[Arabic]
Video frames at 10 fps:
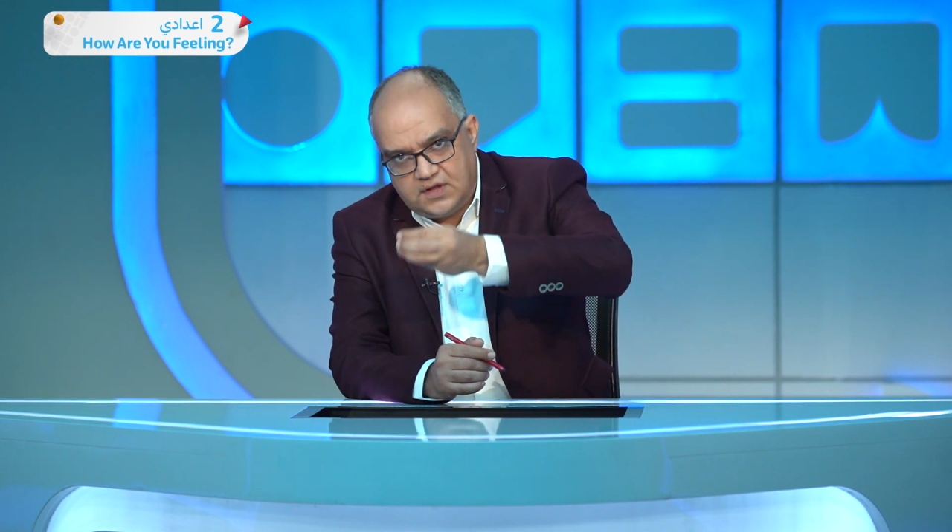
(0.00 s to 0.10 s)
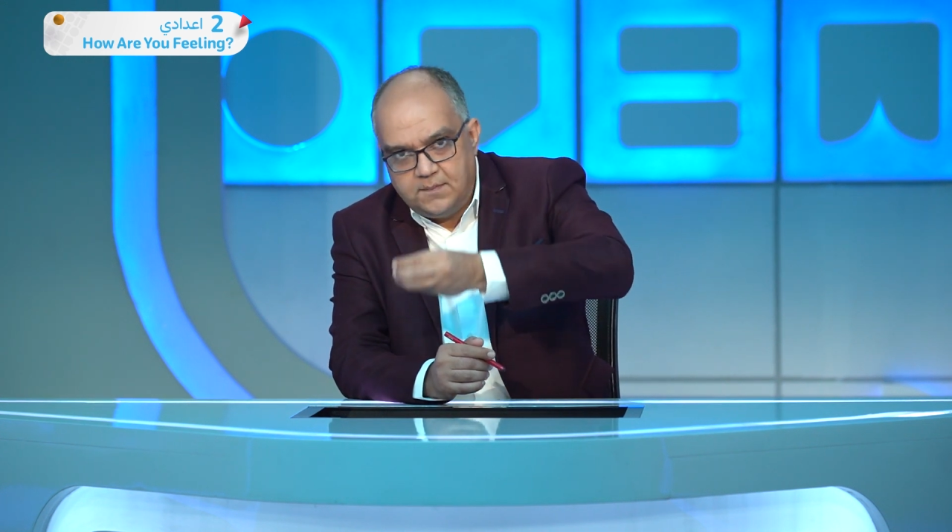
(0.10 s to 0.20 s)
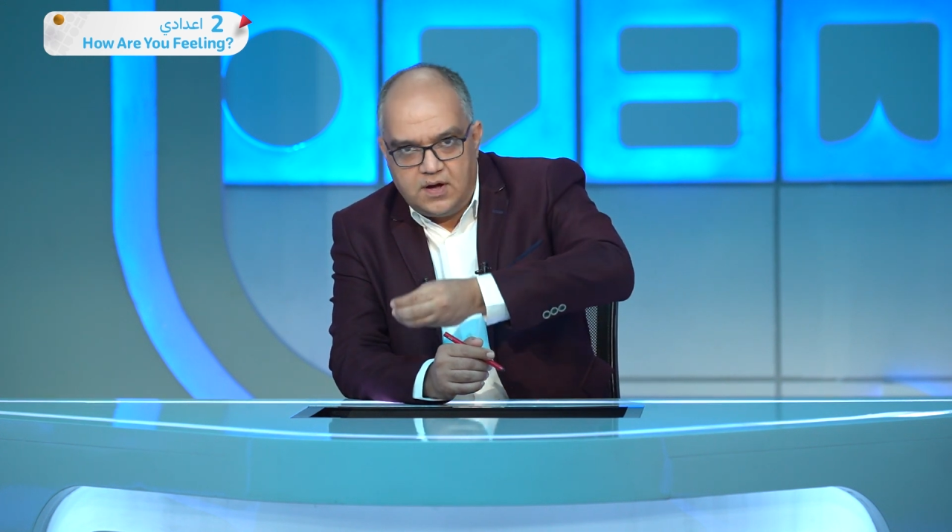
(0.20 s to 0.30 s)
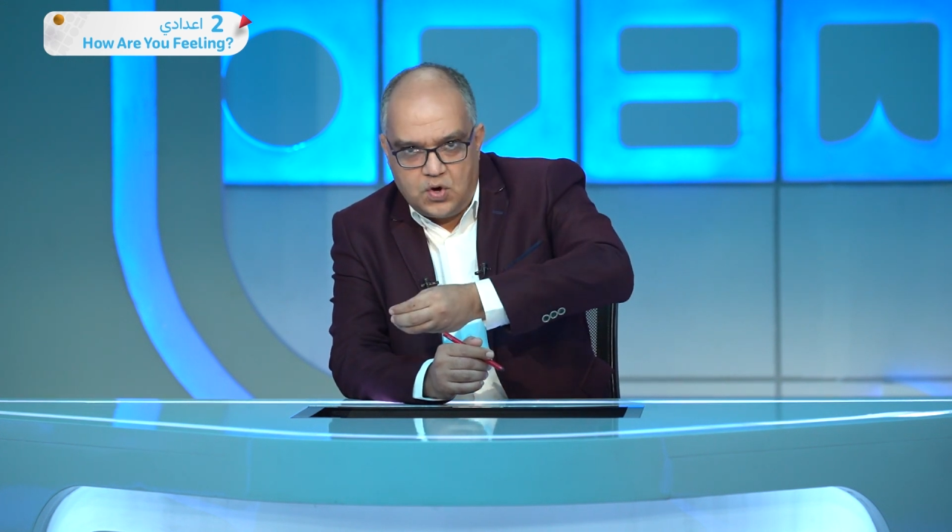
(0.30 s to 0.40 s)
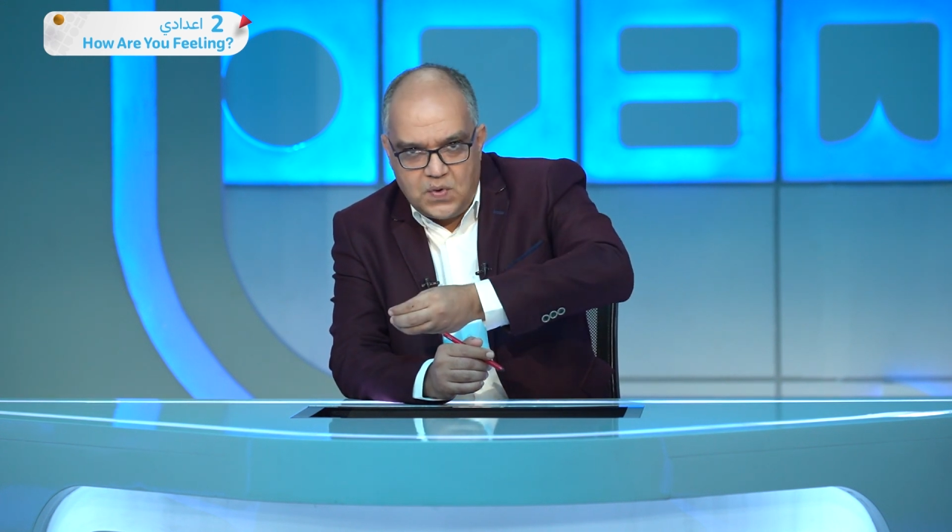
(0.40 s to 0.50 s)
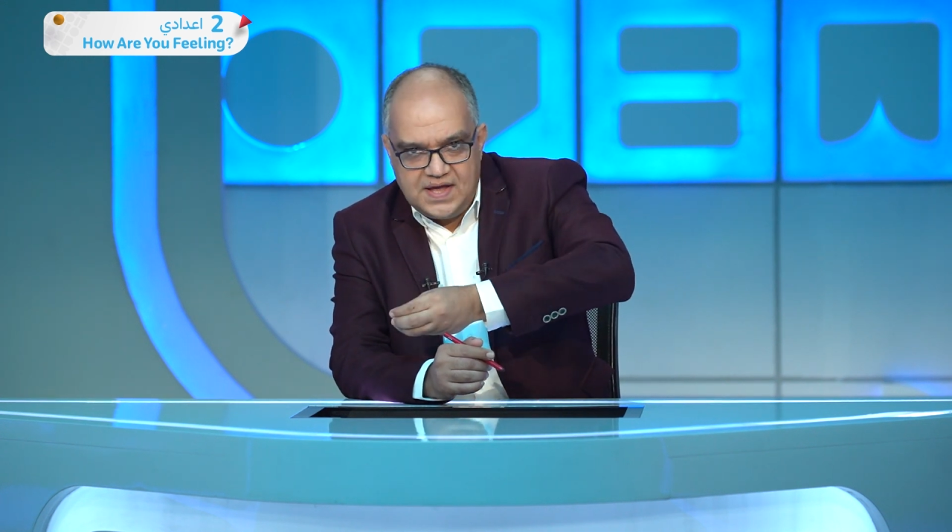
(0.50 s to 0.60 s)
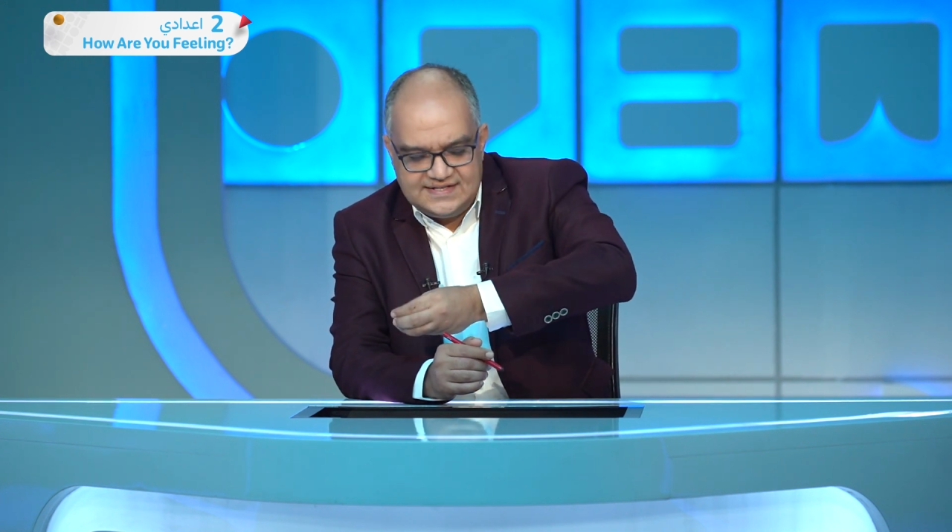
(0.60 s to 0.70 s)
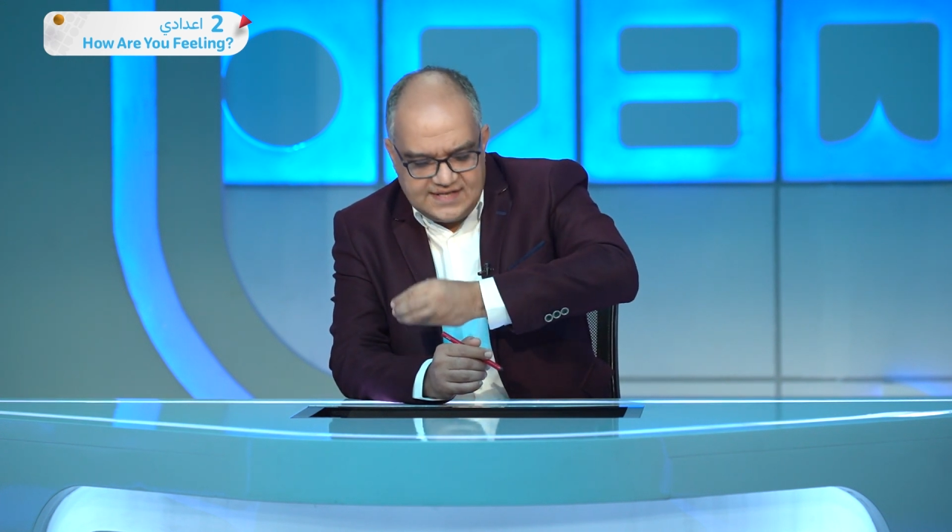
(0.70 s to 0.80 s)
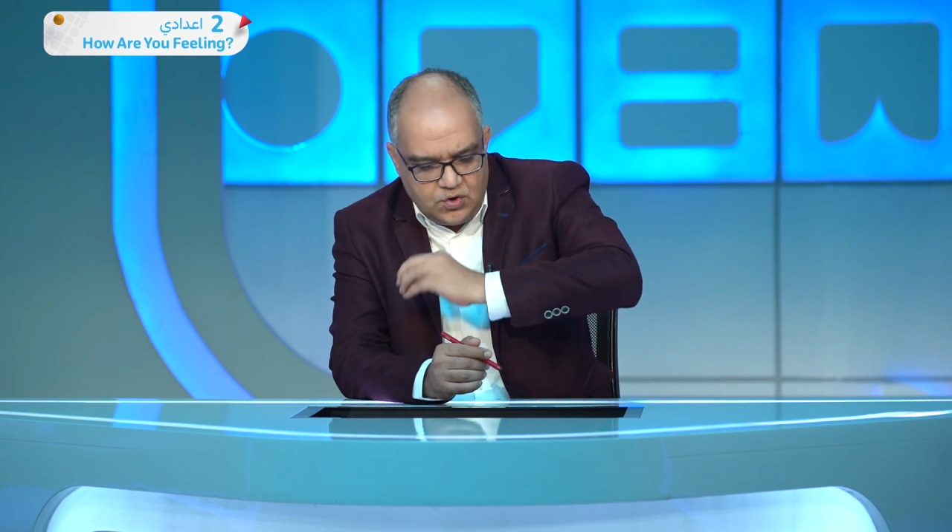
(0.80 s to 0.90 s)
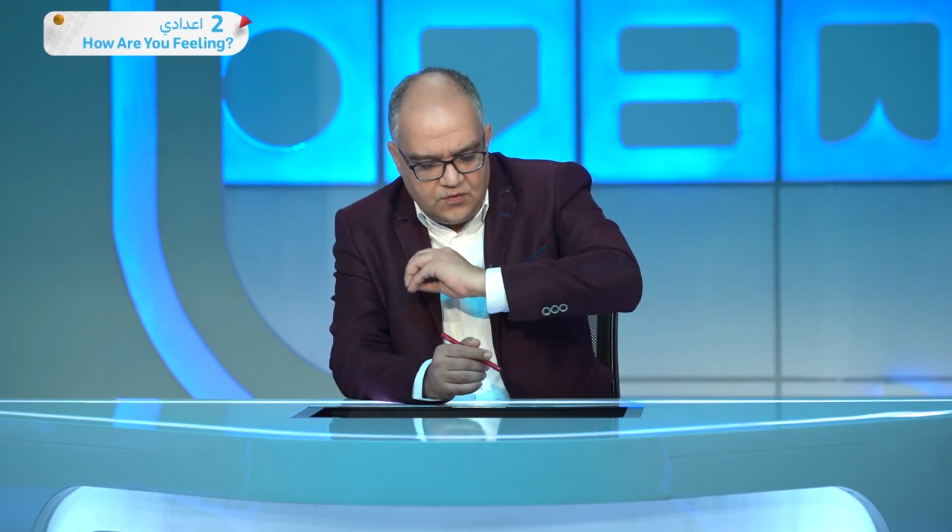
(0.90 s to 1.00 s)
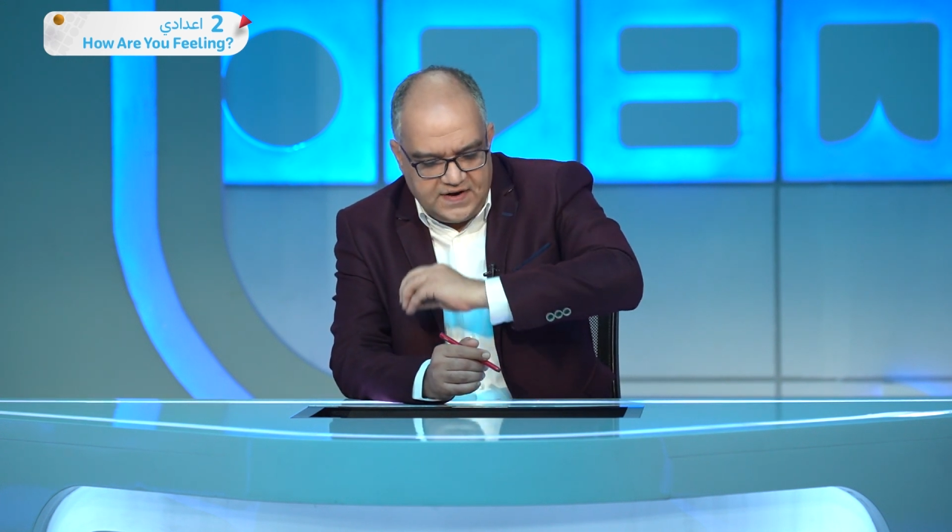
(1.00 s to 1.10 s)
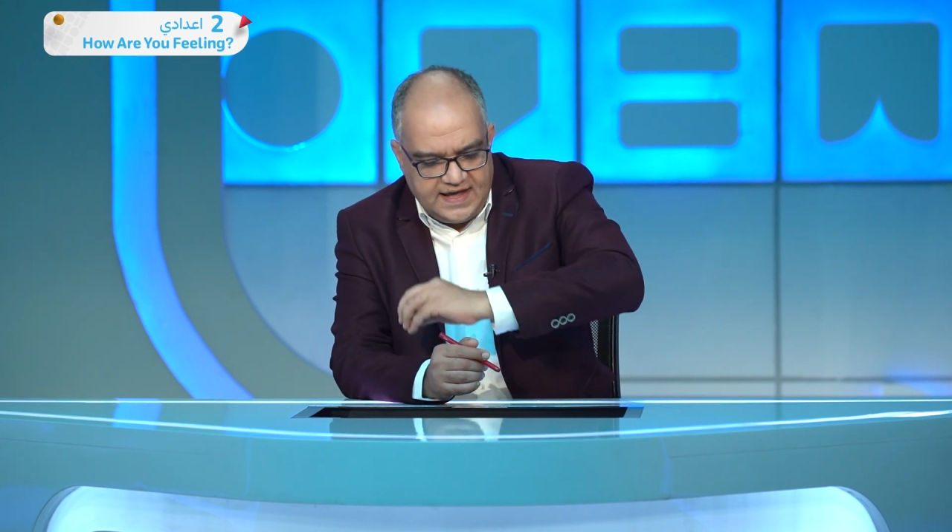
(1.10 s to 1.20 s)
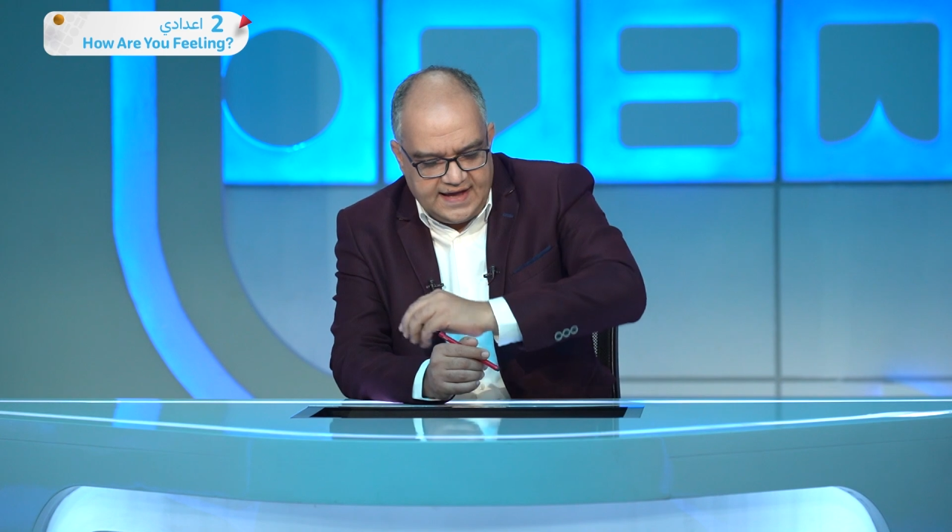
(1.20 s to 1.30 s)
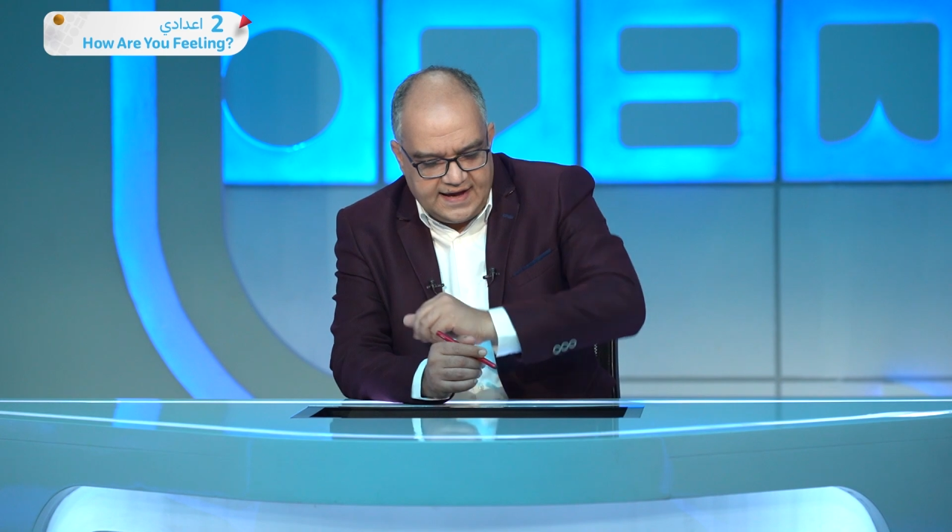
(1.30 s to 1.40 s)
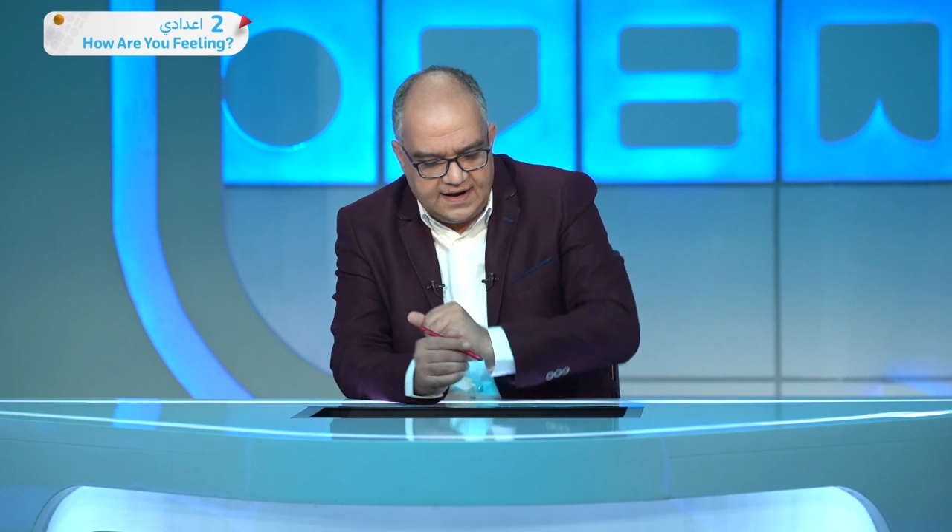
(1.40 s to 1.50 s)
طباخه كويسه وفي
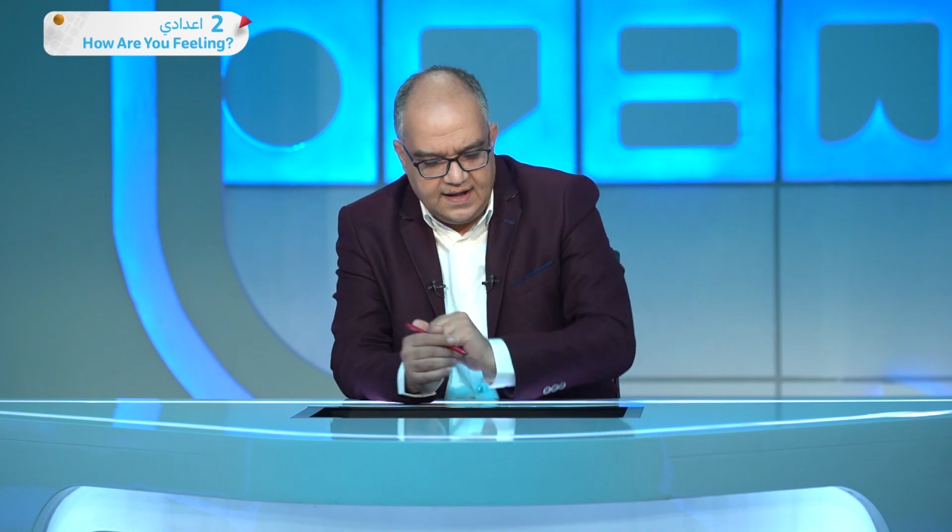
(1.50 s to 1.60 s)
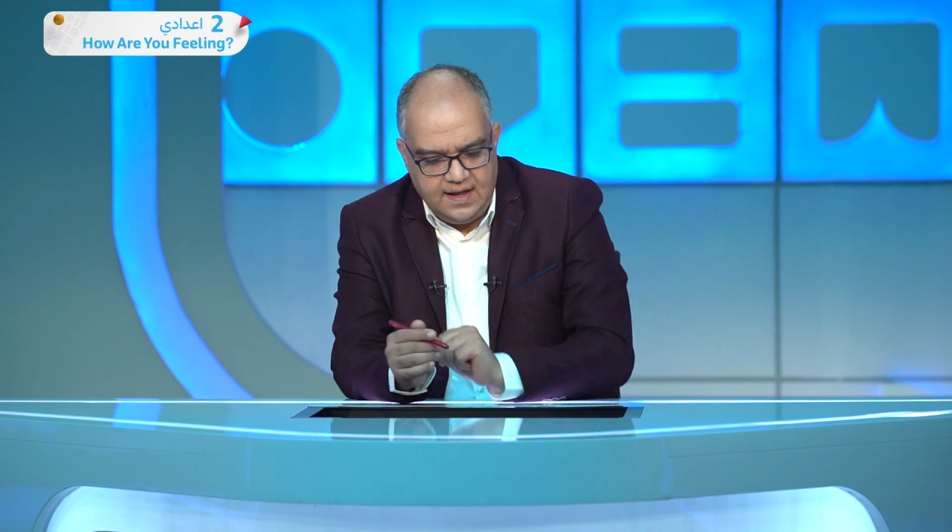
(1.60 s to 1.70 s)
الاخر